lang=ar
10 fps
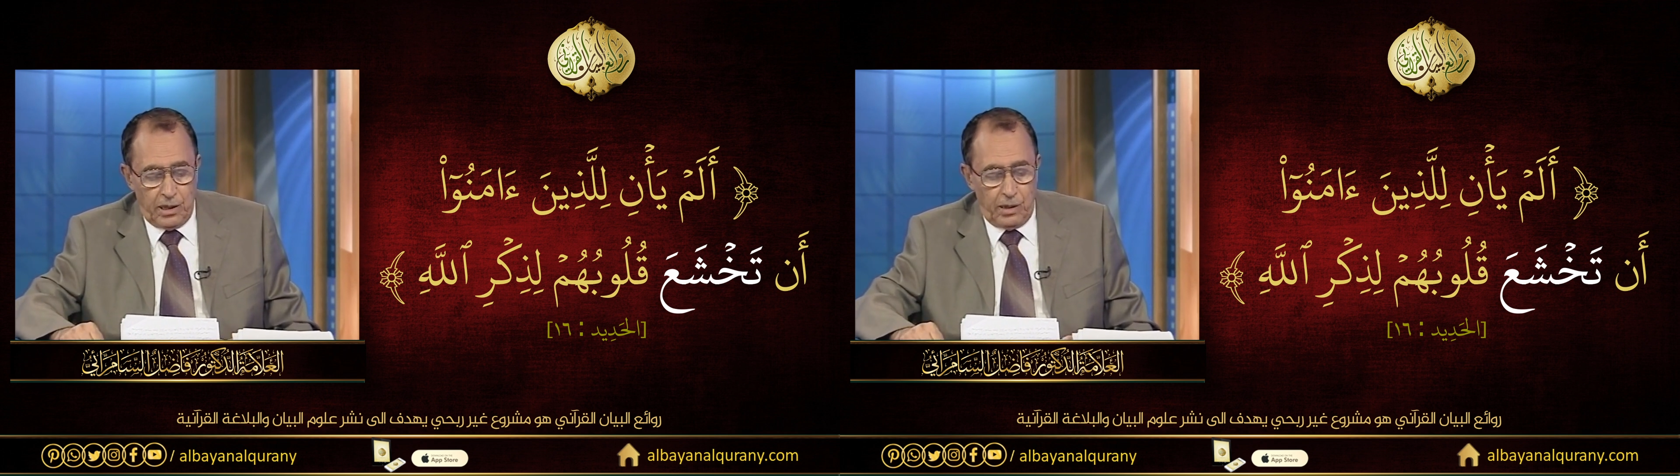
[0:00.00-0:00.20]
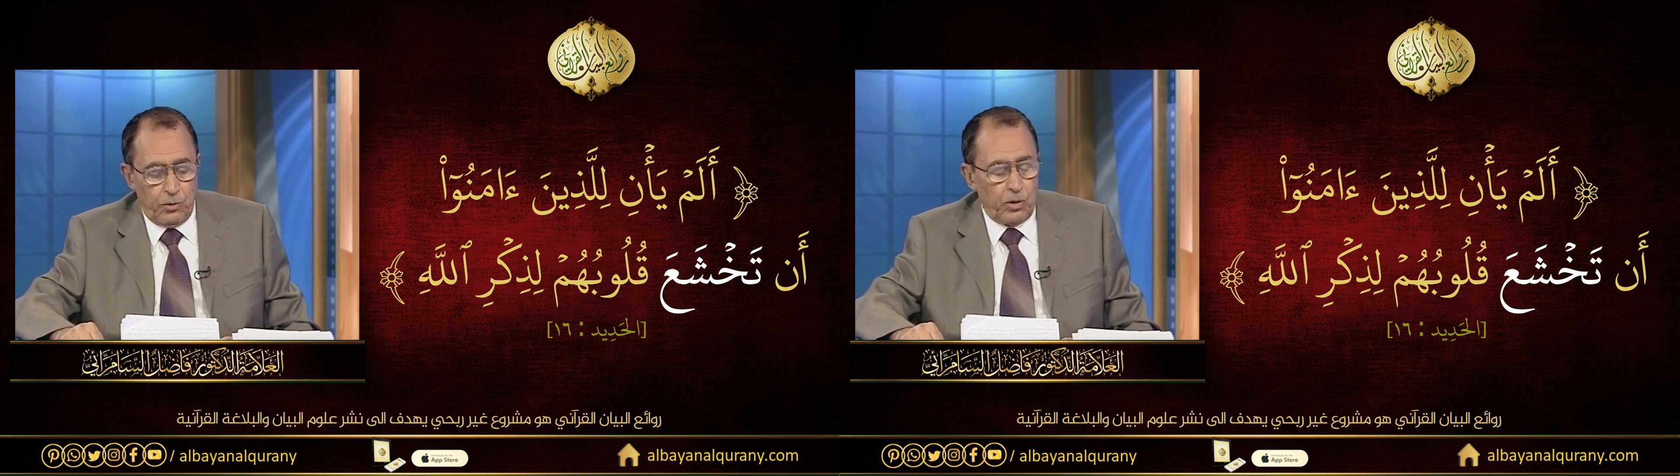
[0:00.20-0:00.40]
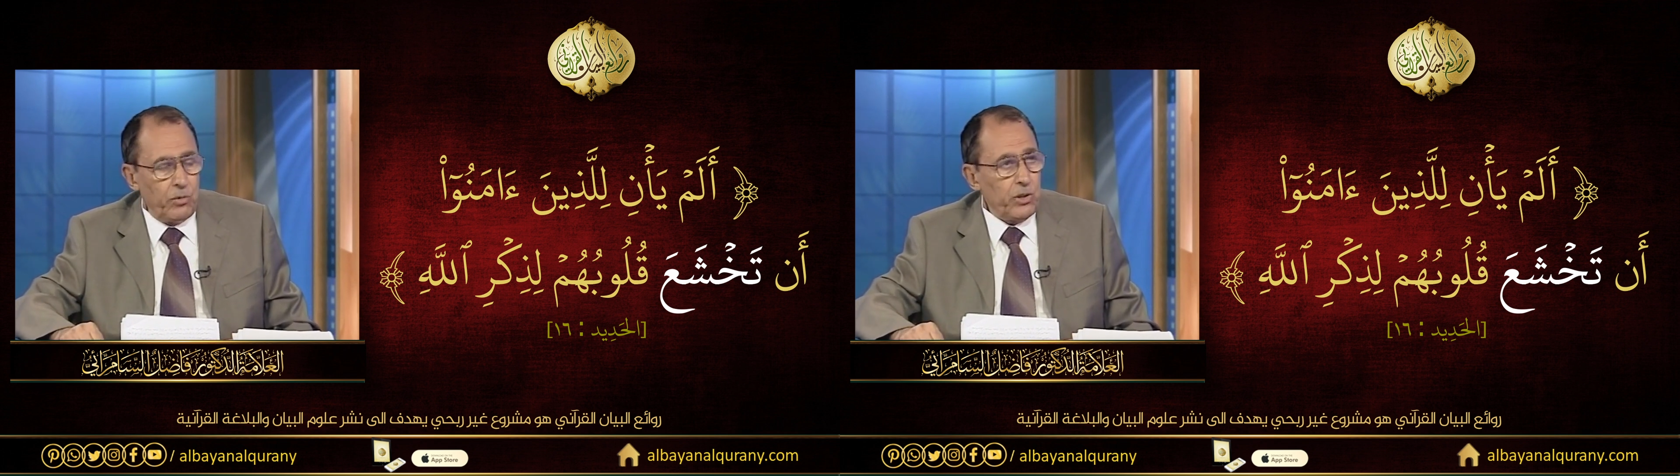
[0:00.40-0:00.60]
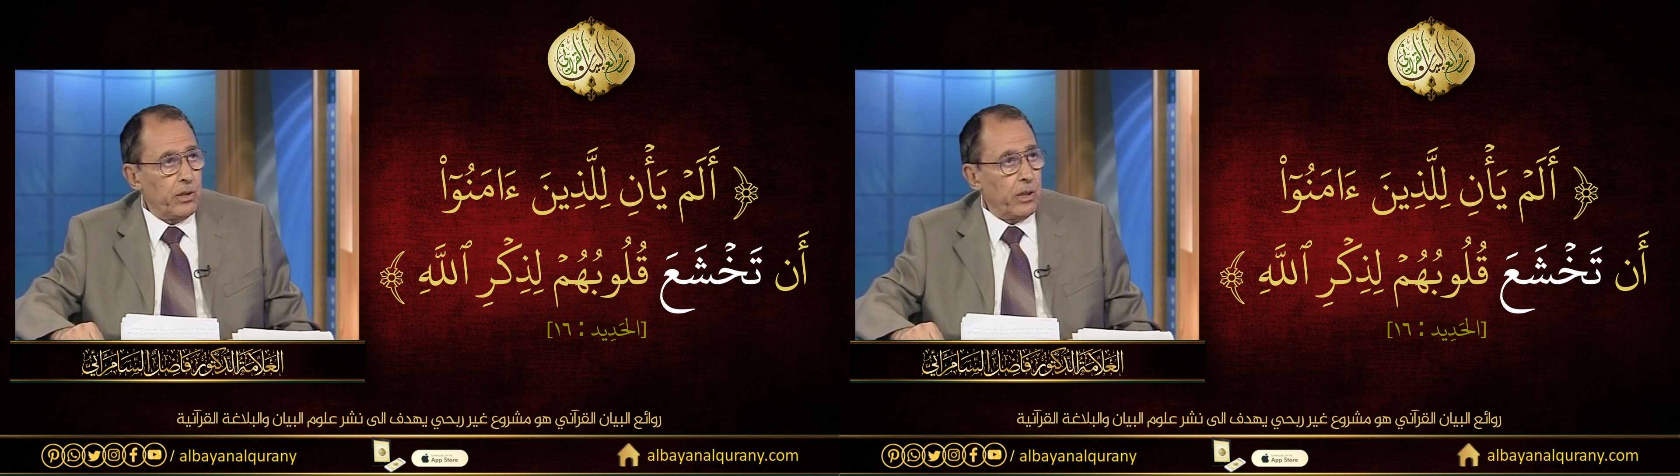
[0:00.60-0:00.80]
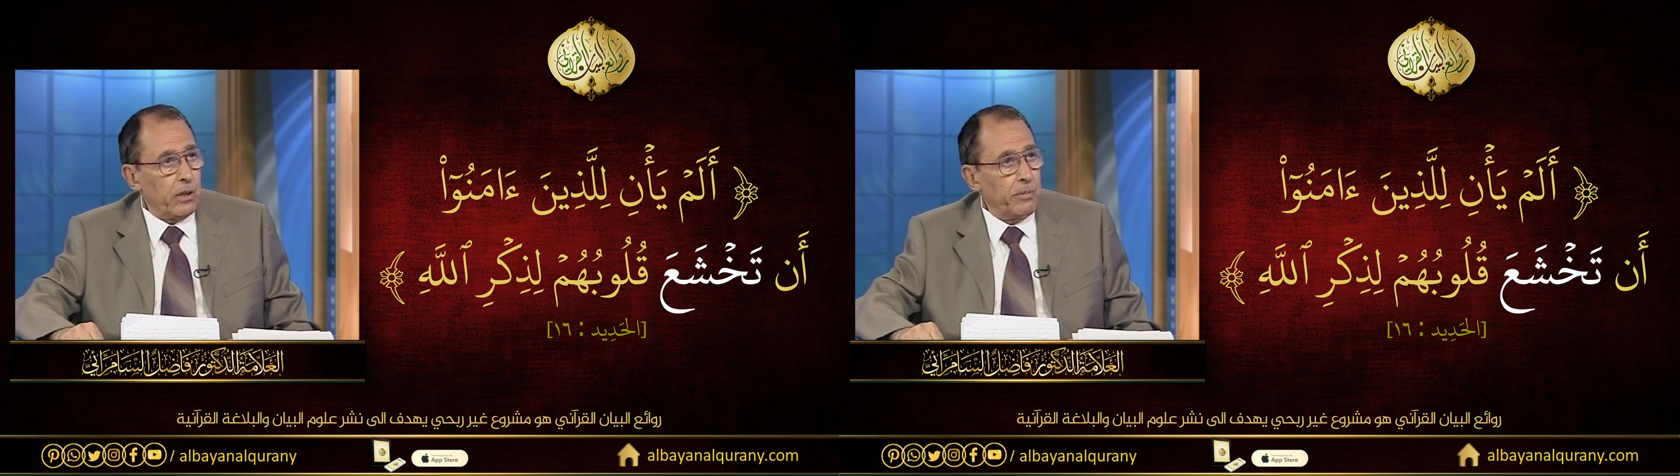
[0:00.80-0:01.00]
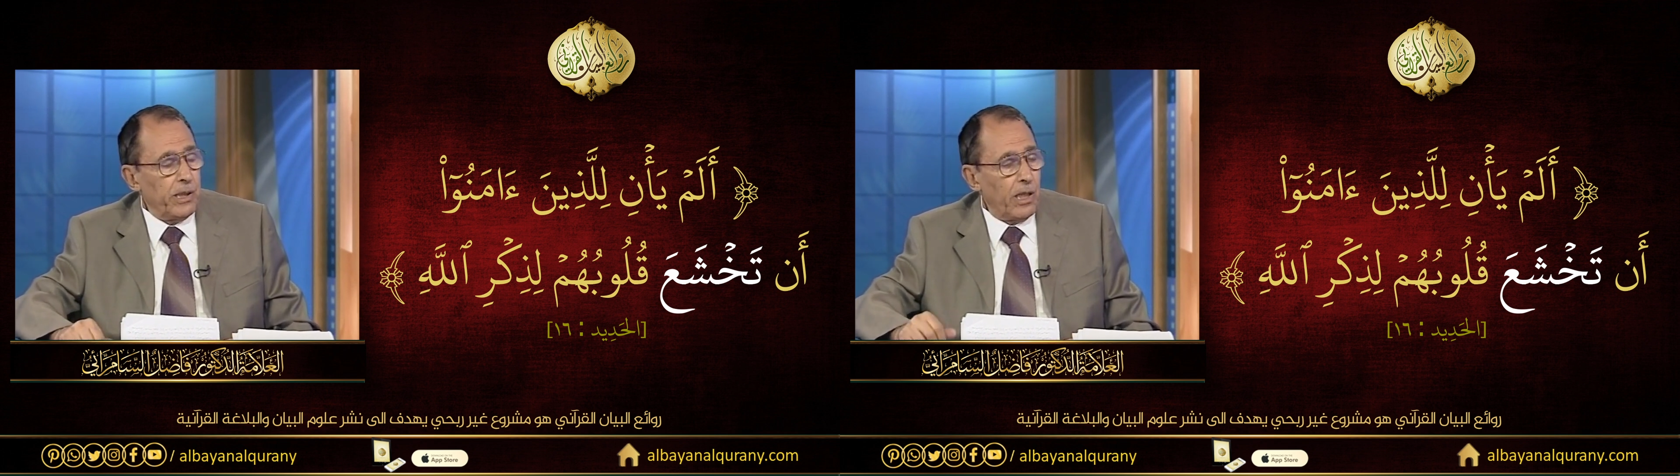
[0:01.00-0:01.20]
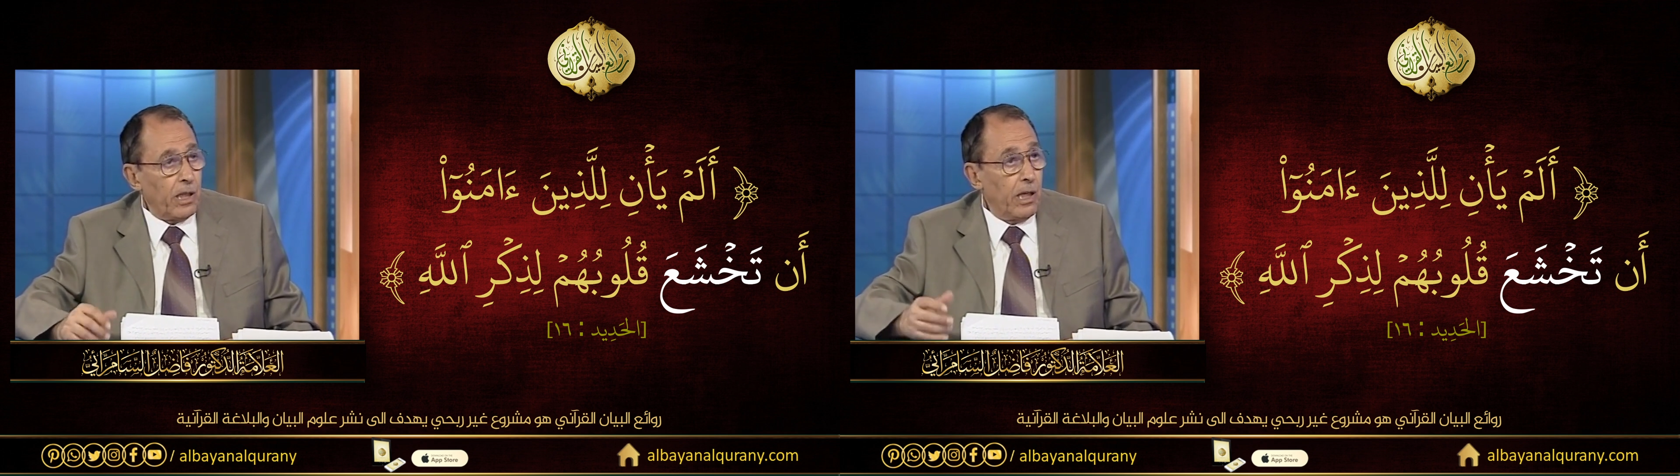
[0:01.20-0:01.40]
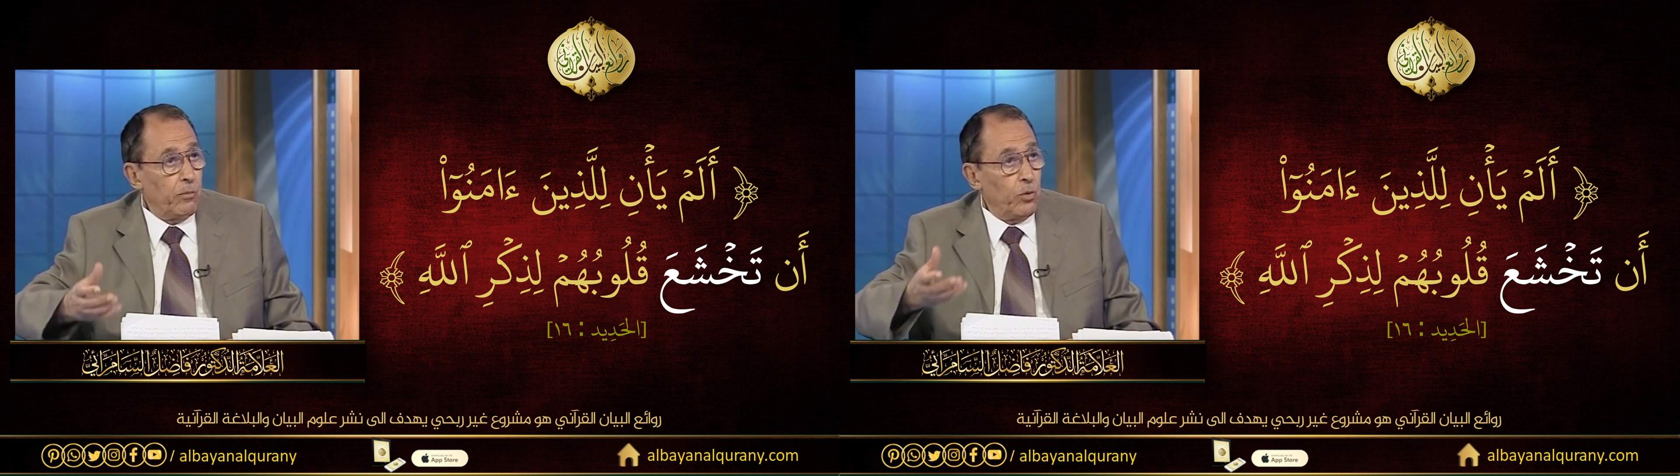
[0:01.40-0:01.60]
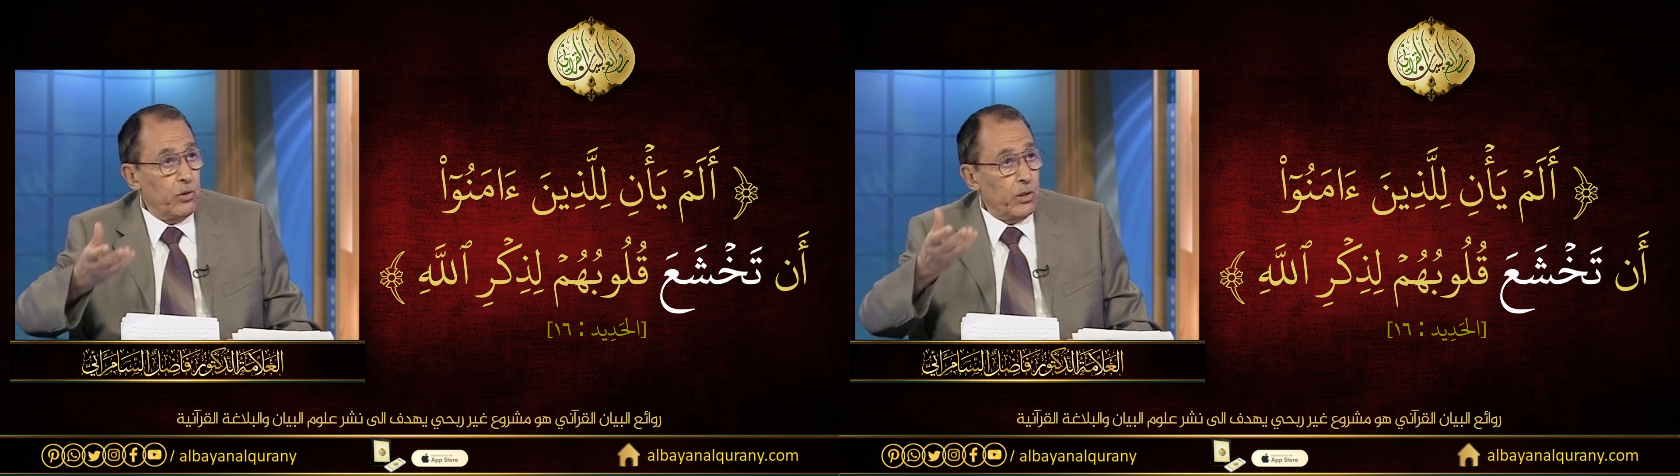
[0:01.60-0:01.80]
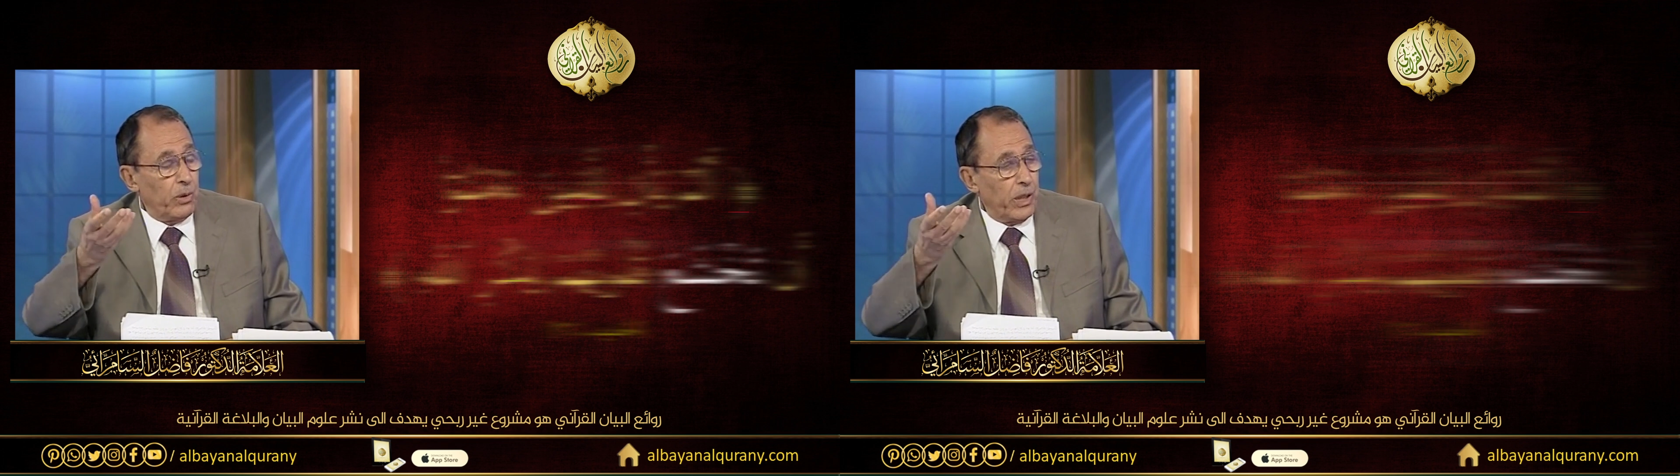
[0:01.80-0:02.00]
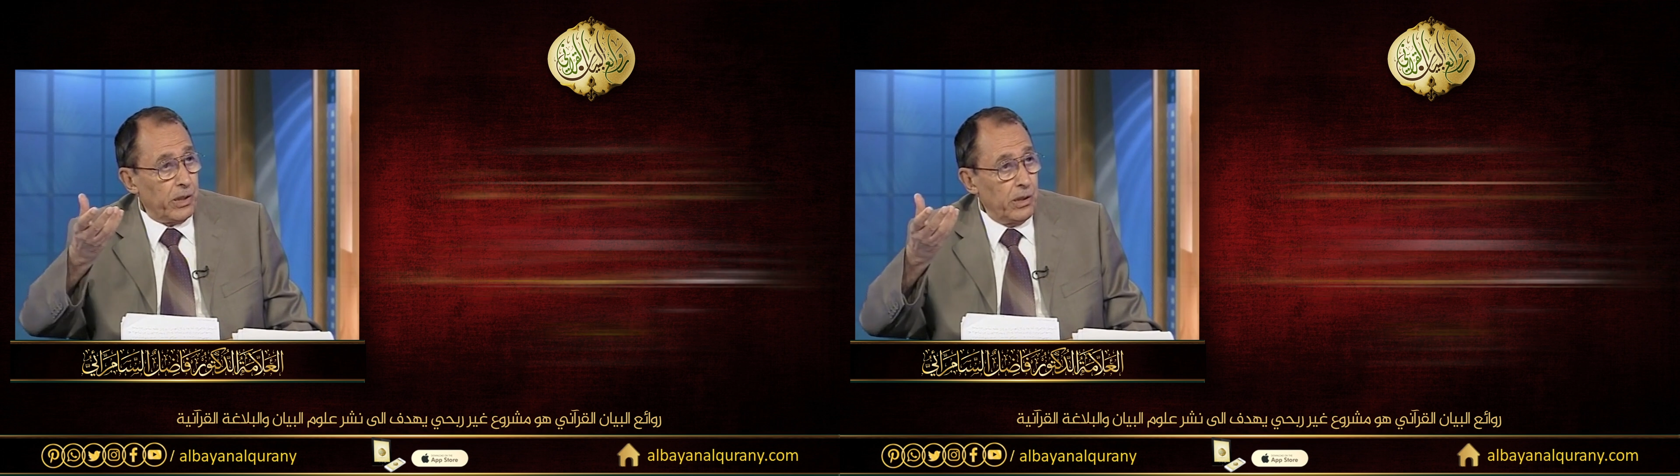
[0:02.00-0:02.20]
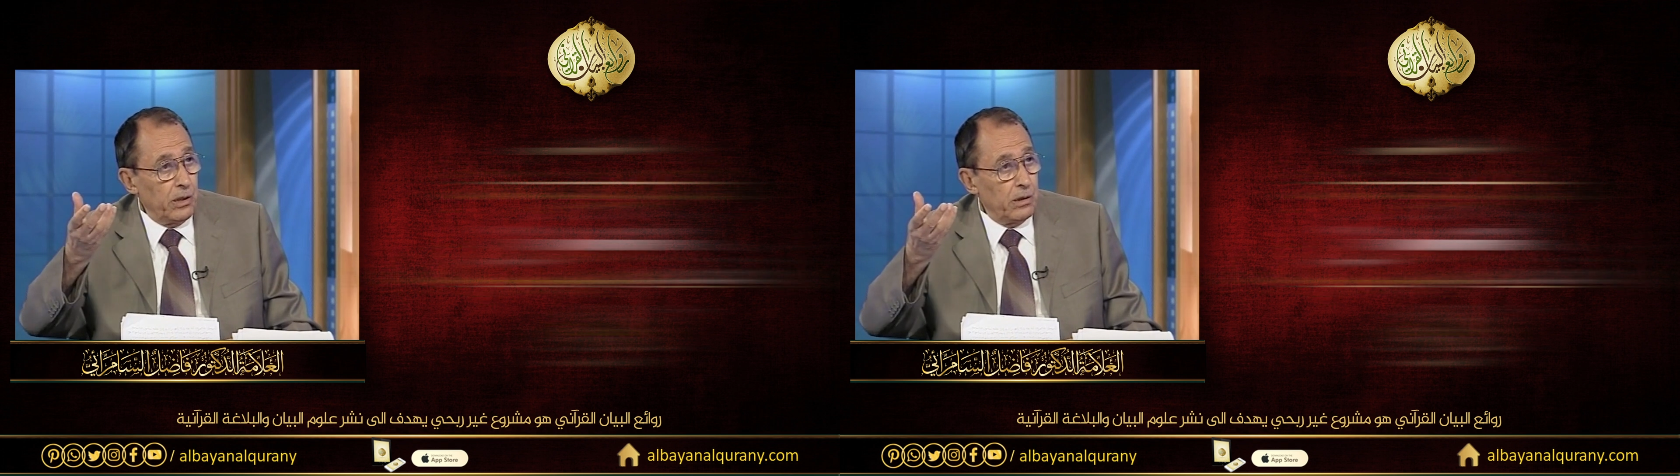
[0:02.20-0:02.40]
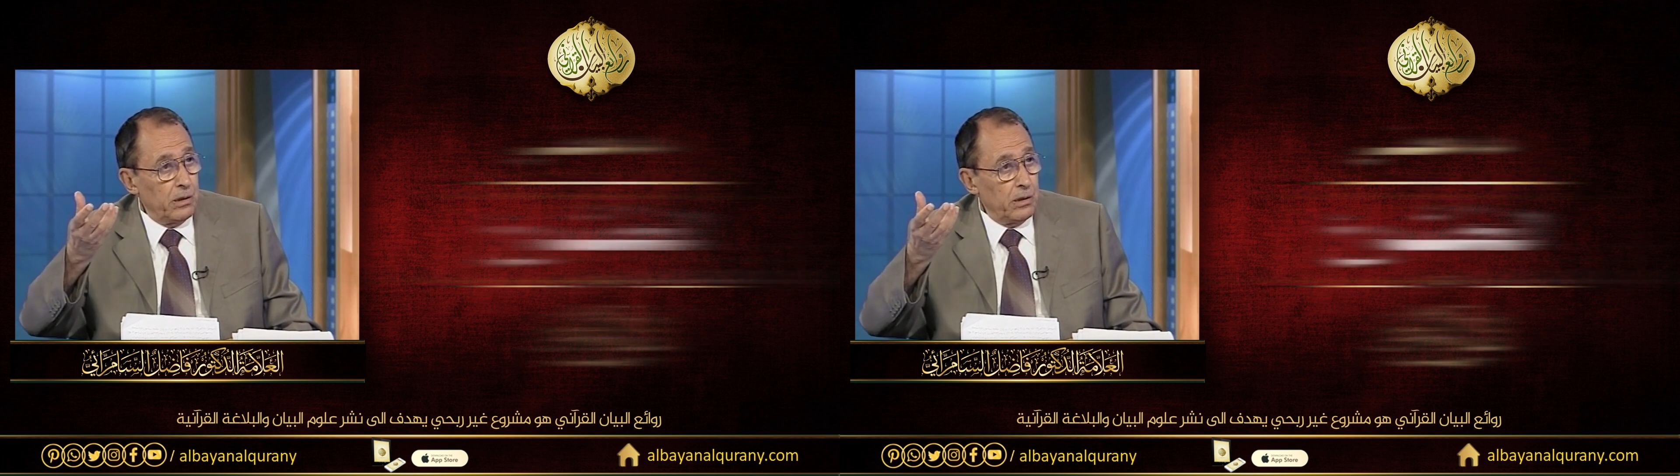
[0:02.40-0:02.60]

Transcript: أمر مشترك بين القلب والجوارح